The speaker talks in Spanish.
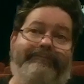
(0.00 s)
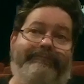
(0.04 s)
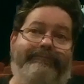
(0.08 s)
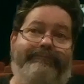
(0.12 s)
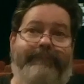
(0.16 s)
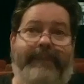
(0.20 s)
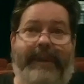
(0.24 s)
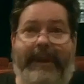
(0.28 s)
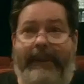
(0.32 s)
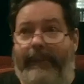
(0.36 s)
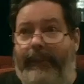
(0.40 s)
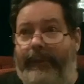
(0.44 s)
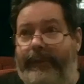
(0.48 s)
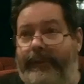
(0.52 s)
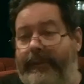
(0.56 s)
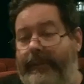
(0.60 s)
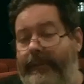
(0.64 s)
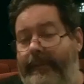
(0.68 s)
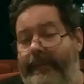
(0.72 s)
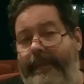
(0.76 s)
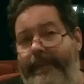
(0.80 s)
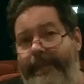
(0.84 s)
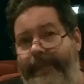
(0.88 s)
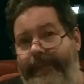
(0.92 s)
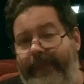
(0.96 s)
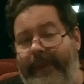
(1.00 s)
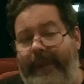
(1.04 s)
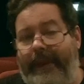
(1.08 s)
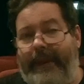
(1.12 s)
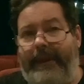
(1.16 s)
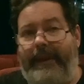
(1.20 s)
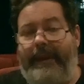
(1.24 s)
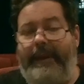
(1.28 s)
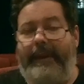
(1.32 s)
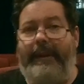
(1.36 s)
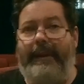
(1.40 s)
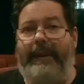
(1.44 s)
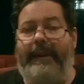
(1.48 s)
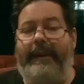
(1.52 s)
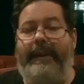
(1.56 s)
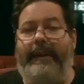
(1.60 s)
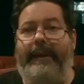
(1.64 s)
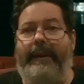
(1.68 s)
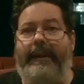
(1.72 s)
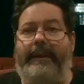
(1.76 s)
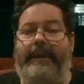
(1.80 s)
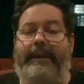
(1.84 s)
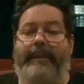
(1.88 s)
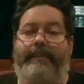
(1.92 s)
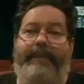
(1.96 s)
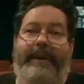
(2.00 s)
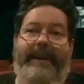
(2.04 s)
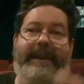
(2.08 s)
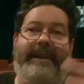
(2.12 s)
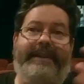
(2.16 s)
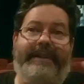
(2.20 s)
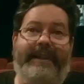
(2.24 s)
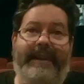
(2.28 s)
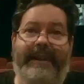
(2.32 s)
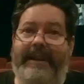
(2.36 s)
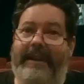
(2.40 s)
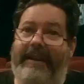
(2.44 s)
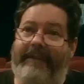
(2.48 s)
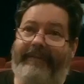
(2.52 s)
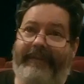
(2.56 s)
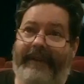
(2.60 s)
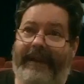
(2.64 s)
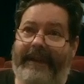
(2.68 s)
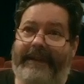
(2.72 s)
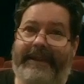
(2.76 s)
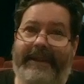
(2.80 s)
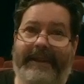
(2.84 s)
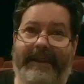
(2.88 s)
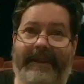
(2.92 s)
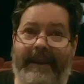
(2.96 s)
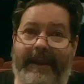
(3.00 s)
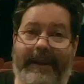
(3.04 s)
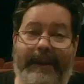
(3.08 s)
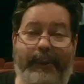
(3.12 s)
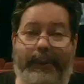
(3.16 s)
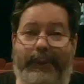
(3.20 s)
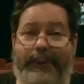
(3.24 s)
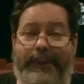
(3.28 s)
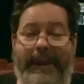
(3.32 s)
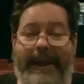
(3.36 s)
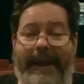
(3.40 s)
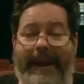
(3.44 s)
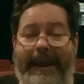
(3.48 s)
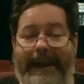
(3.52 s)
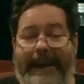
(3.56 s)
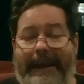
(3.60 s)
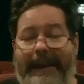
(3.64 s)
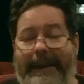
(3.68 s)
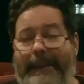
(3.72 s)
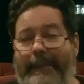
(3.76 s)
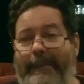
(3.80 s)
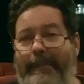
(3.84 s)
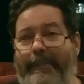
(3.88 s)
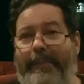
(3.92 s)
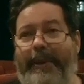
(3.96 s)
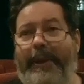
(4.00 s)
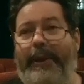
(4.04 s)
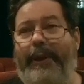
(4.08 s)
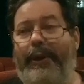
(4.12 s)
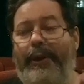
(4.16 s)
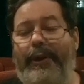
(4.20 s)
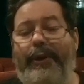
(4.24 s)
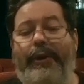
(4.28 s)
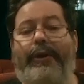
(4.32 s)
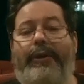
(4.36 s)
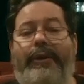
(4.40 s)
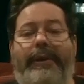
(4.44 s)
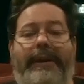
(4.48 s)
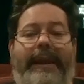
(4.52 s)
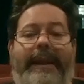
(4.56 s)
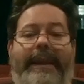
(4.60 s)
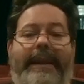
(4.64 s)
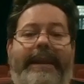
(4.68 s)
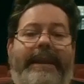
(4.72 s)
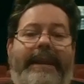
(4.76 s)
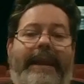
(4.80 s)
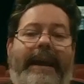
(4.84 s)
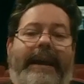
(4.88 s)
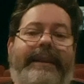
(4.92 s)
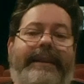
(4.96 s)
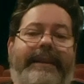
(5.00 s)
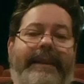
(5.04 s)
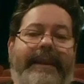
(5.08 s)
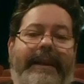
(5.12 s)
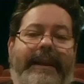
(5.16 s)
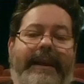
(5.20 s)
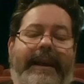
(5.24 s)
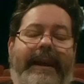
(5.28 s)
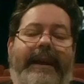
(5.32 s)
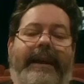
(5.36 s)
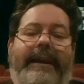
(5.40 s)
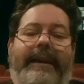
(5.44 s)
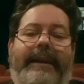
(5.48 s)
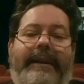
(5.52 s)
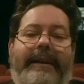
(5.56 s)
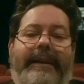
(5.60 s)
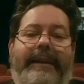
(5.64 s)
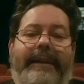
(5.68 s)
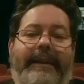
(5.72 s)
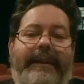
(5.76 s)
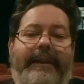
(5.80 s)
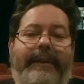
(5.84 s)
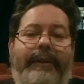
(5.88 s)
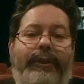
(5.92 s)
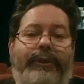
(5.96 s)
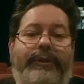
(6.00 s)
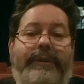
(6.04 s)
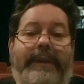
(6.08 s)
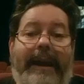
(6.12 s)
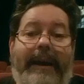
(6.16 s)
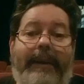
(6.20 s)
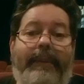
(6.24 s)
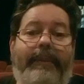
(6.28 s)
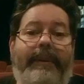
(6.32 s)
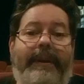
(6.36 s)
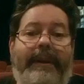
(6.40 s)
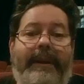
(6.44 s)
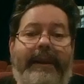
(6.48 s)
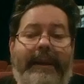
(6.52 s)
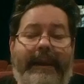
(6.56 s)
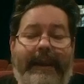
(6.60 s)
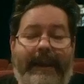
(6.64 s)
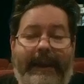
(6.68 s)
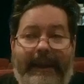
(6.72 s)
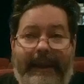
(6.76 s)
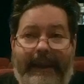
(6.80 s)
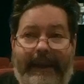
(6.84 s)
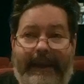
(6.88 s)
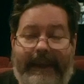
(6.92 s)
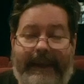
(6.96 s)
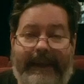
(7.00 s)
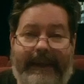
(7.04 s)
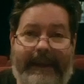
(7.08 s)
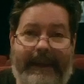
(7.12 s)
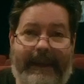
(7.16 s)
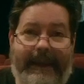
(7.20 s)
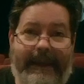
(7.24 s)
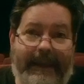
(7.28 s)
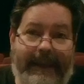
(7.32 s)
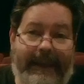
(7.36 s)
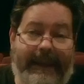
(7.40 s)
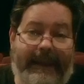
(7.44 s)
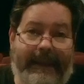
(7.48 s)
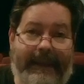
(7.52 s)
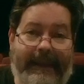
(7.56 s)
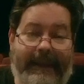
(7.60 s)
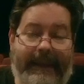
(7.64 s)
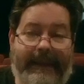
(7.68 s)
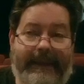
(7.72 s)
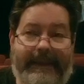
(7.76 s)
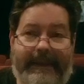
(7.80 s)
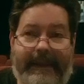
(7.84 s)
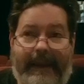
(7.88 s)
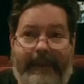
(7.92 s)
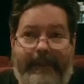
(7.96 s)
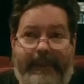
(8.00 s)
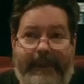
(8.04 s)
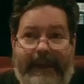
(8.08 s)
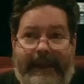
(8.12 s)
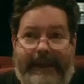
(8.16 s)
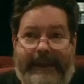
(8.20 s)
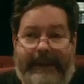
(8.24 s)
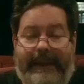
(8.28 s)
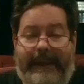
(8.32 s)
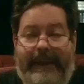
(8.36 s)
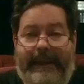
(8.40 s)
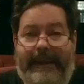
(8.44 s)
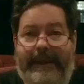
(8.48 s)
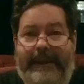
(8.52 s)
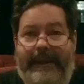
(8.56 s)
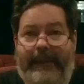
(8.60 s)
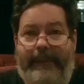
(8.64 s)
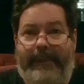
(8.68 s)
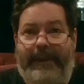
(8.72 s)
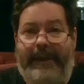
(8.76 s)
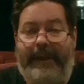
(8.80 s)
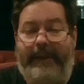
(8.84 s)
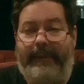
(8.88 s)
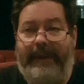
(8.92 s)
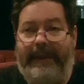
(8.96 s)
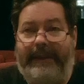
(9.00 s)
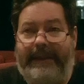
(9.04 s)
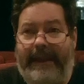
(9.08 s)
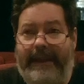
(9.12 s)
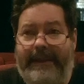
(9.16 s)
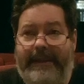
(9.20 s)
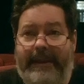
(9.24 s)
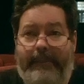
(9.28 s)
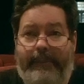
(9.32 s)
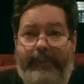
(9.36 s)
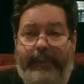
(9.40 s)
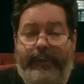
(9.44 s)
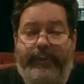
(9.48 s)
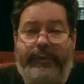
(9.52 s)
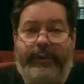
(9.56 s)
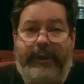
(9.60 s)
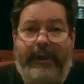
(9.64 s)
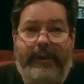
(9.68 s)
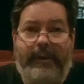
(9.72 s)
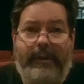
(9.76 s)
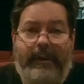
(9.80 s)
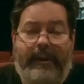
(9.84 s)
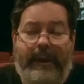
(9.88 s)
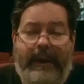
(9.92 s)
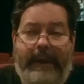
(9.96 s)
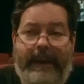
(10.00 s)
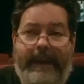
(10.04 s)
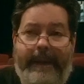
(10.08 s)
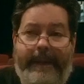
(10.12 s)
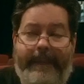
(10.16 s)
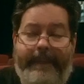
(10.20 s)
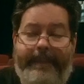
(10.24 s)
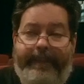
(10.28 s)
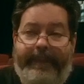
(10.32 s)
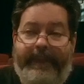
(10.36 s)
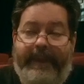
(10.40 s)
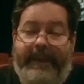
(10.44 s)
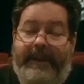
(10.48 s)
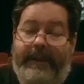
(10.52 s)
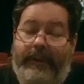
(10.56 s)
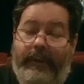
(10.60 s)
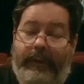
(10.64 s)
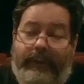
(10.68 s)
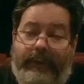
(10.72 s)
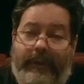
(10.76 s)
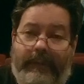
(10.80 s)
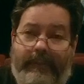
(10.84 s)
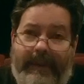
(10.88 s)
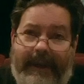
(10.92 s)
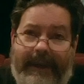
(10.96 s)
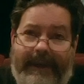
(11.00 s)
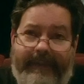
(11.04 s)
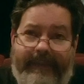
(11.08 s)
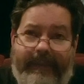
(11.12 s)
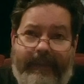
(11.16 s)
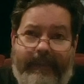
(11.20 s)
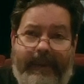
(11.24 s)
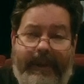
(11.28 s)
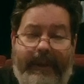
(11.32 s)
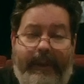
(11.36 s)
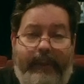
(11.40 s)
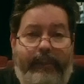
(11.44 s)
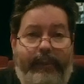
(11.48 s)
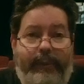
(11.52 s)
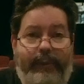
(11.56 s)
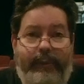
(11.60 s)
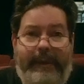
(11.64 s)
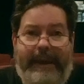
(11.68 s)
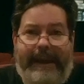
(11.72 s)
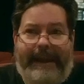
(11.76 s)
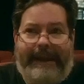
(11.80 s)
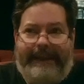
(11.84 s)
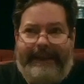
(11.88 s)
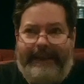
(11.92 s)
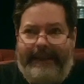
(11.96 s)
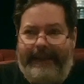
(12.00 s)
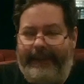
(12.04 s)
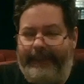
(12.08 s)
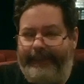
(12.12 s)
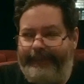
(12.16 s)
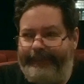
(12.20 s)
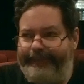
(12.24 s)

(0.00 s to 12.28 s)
digamos, eh, eh, que parecería fácil de ilustrar, pero no con la didáctica eh, notable que eh, se advierte en esta película. Está hecha por un señor, si no estoy mal informado, Brunet,